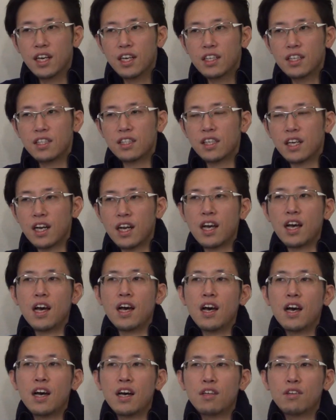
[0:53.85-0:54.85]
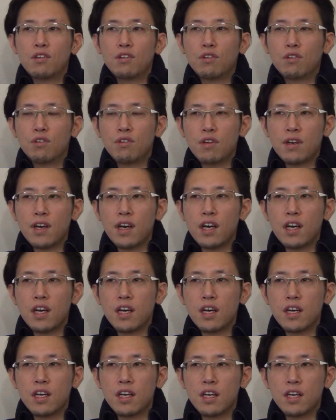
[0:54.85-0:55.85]
ですからあのこれ
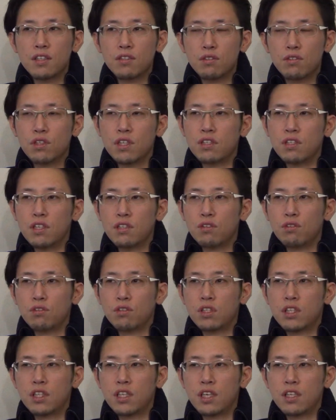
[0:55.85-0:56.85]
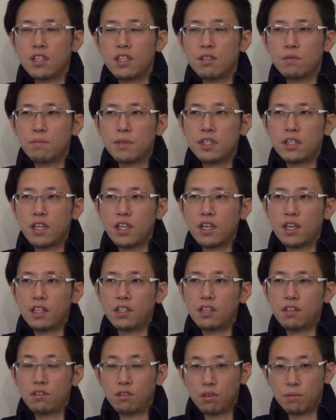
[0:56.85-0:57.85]
はそうですねちょっとしっかり説明してな
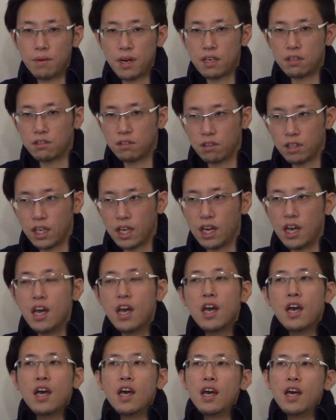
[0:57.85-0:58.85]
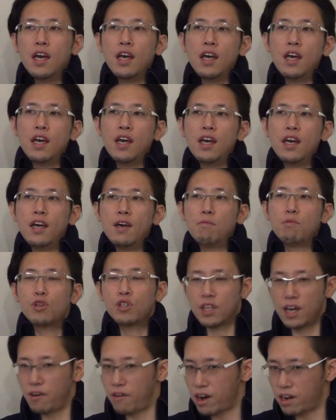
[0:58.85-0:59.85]
かったところもあるので、えー、
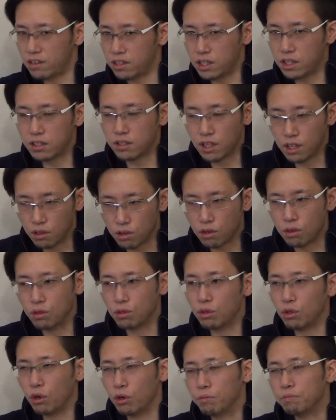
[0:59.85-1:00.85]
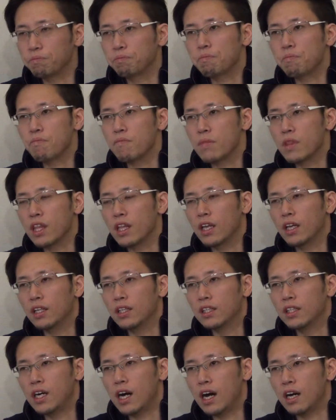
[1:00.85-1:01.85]
僕が悪いんですけど本当
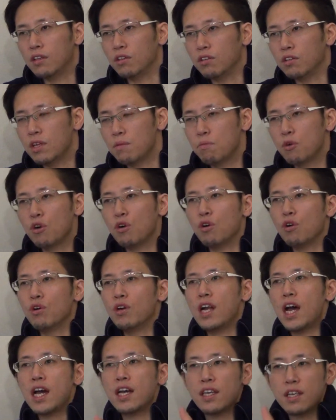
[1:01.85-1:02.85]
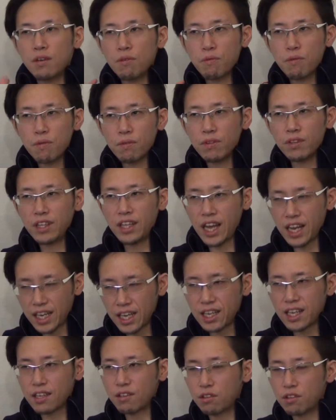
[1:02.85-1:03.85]
あのでも LINE だ
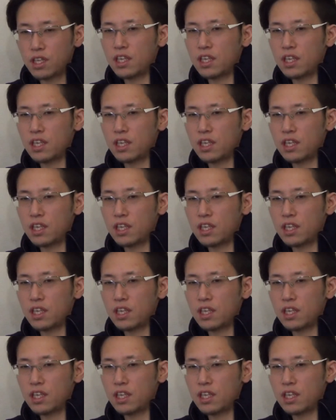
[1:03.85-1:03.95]
けだと